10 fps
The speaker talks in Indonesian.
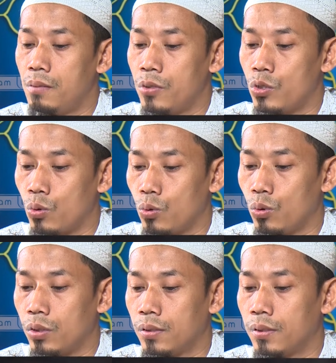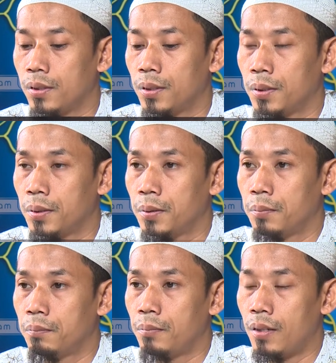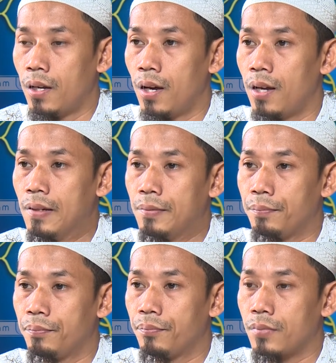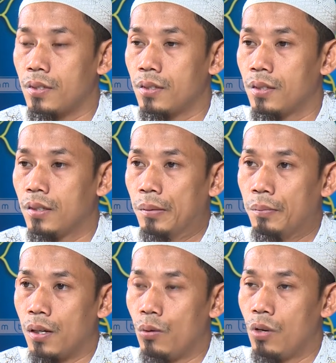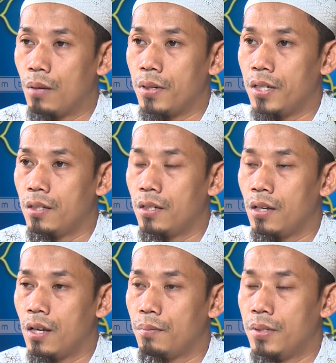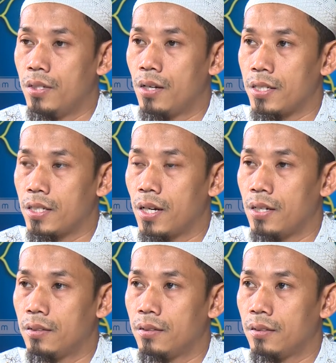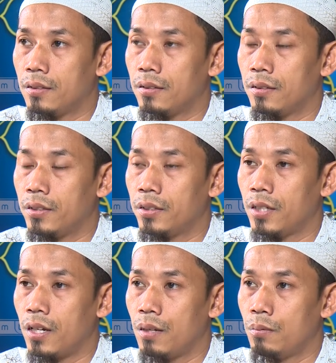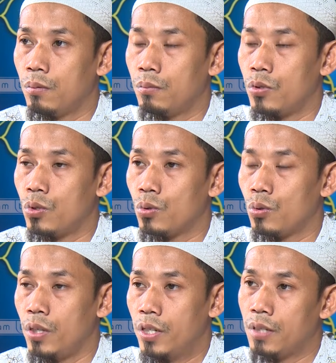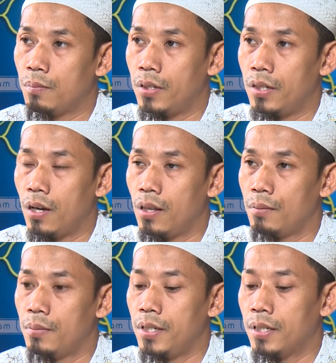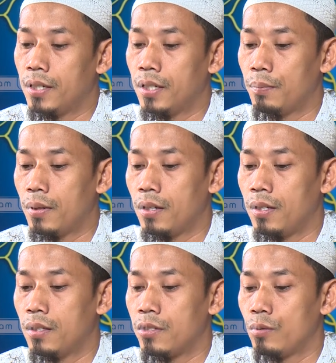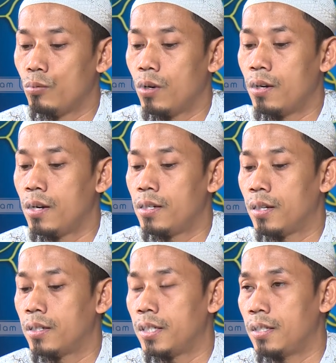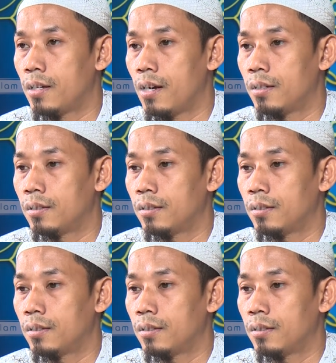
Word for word: bersyukur. Padahal para ulama kita telah menjelaskan cara mensyukuri nikmat yang Allah berikan kepada kita semua adalah dengan kita